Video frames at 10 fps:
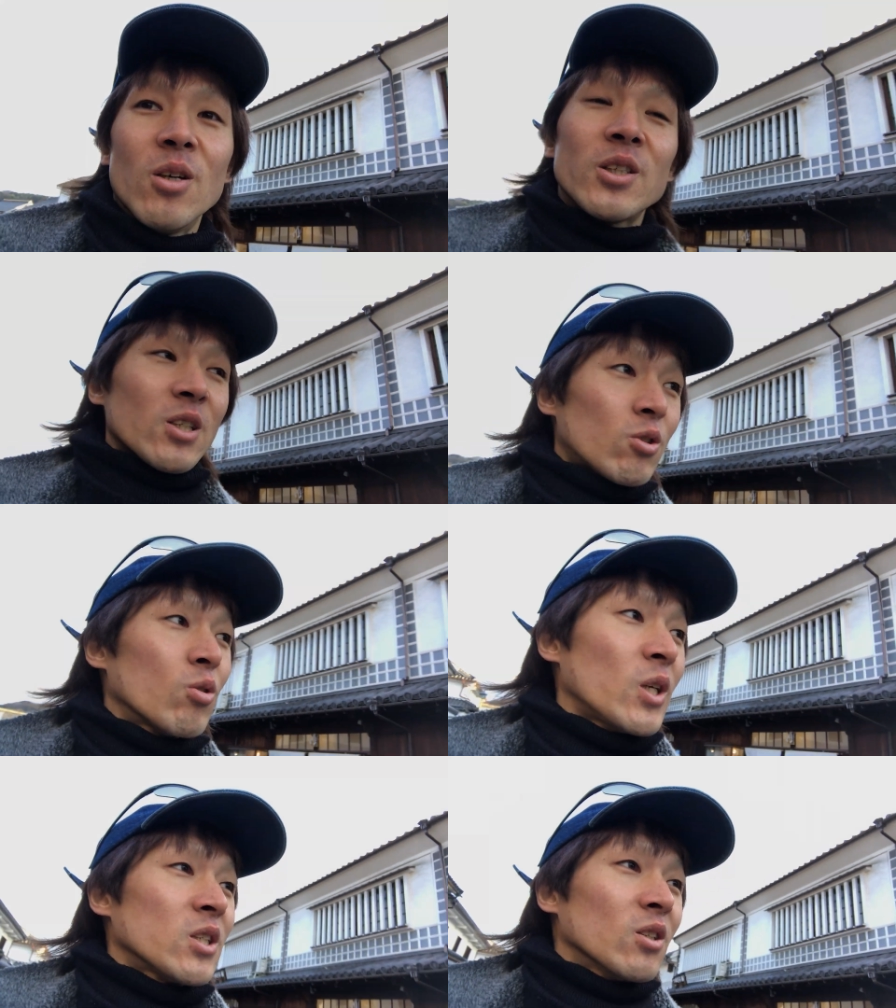で直
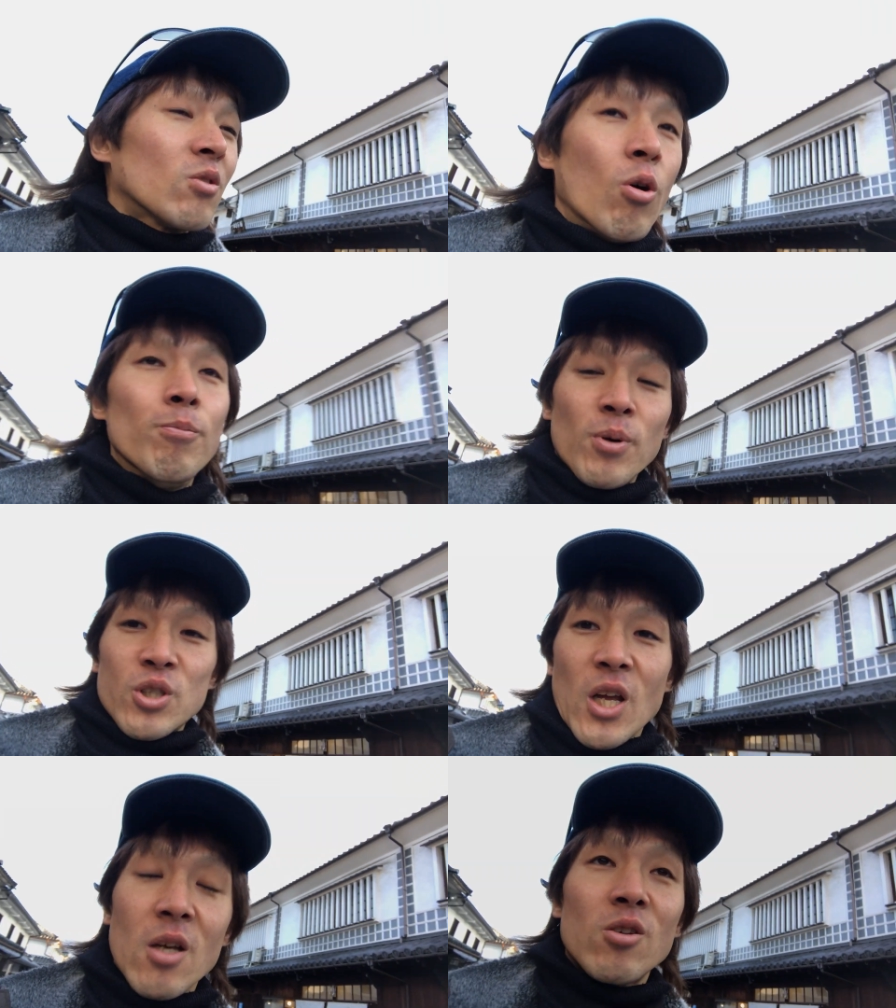接コンポし
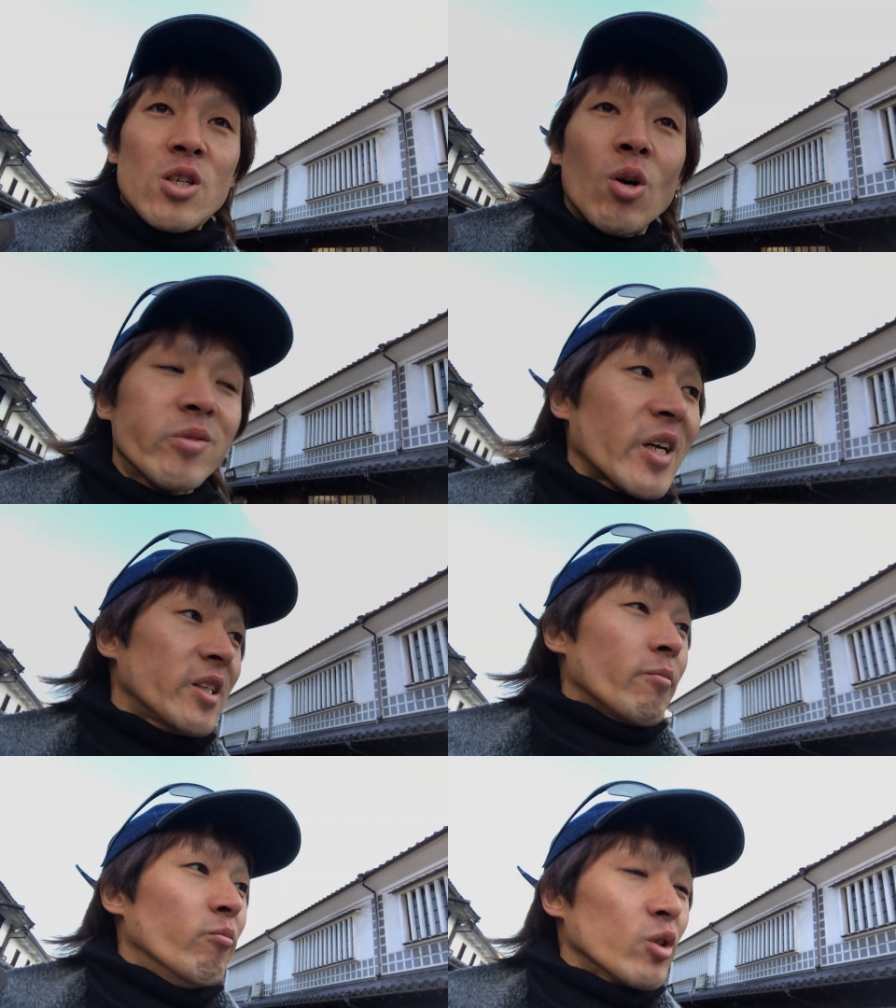て自己負担
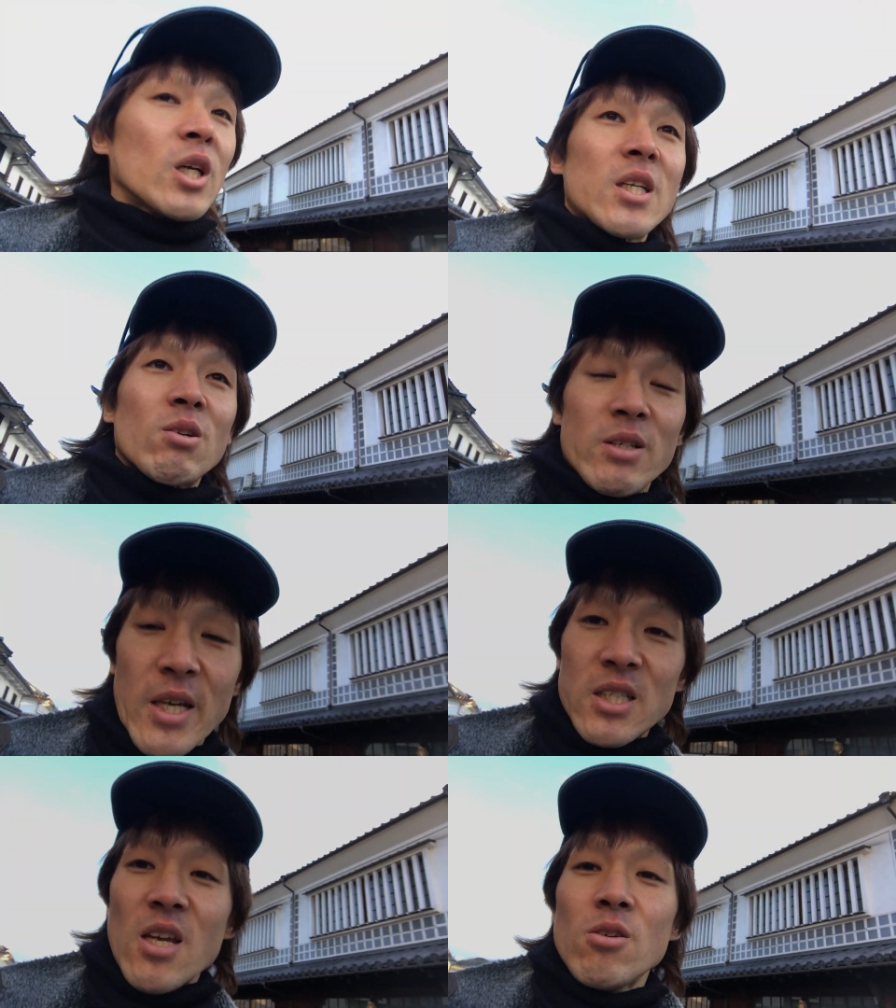で持ってきてください
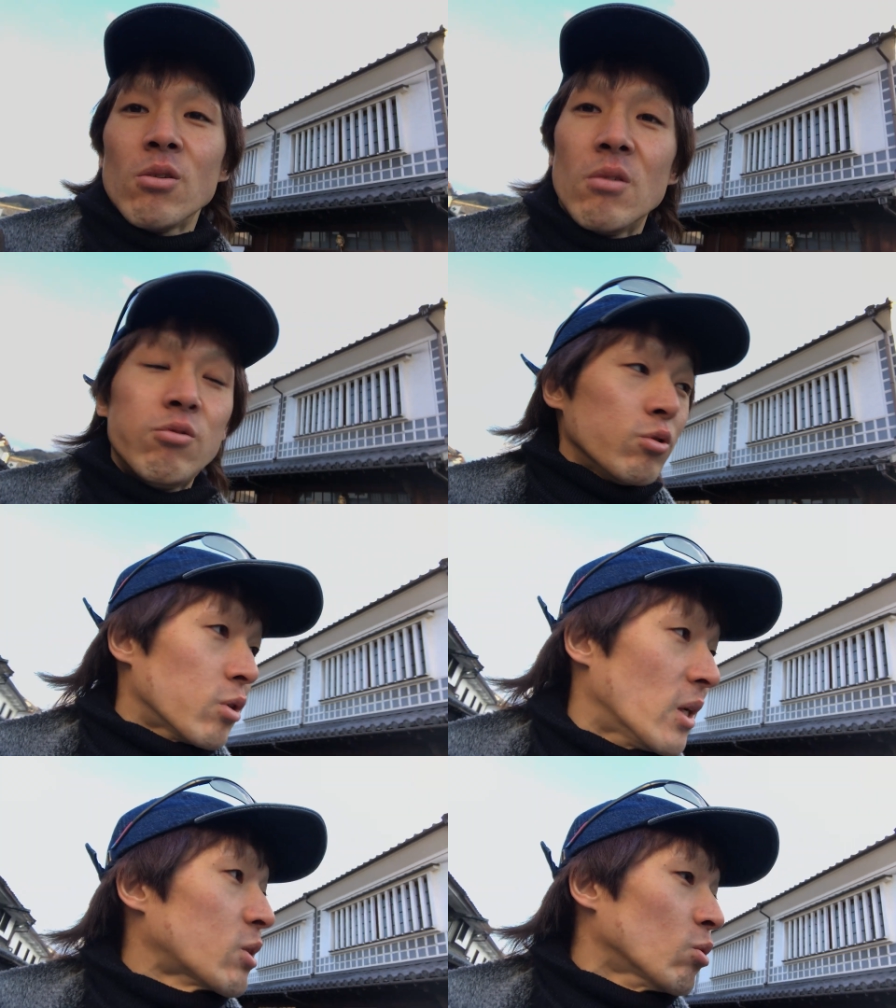専用の封筒
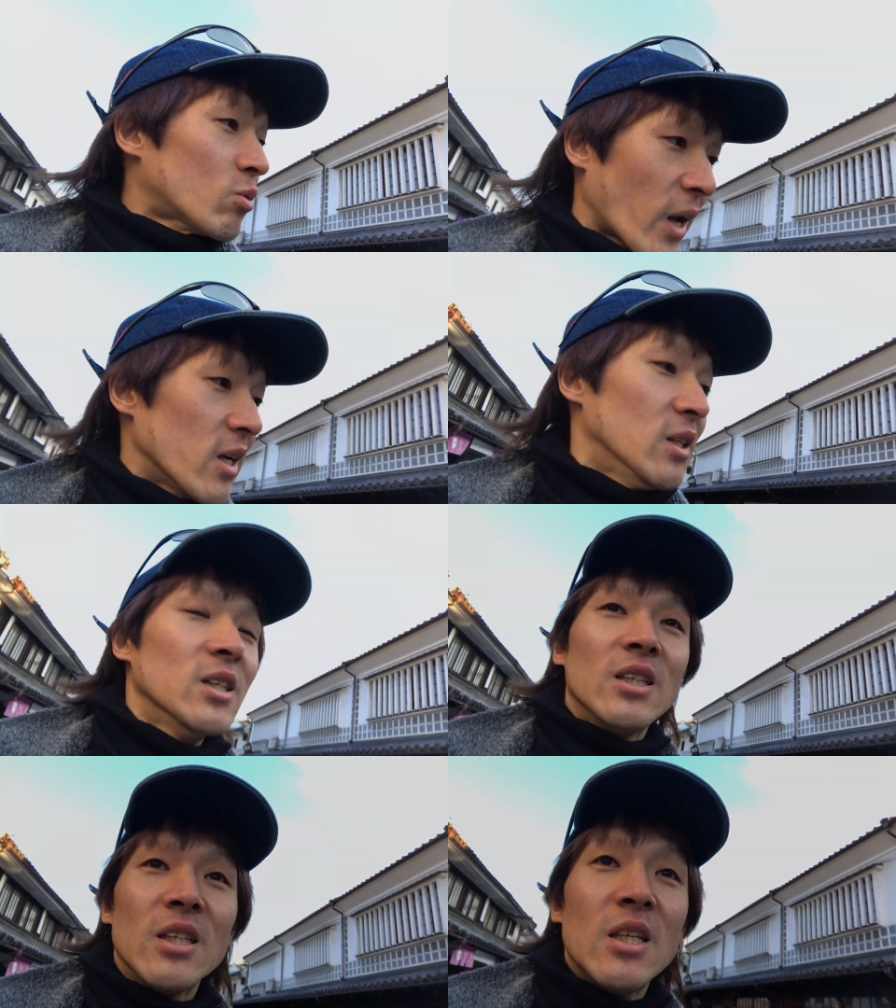が届くからこ